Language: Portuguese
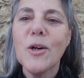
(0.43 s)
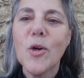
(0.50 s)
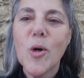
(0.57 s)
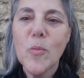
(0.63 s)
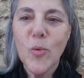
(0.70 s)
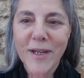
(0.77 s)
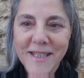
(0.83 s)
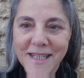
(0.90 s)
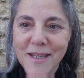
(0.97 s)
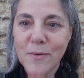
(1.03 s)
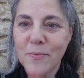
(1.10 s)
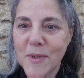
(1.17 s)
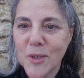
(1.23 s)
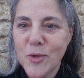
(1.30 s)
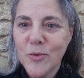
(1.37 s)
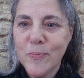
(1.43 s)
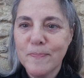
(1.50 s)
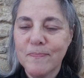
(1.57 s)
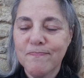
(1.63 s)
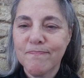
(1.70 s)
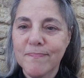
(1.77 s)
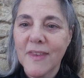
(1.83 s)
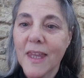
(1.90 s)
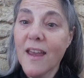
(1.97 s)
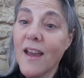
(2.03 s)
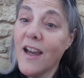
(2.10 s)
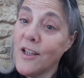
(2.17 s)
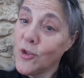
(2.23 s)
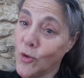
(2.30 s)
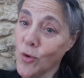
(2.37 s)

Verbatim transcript: Como é sabido, em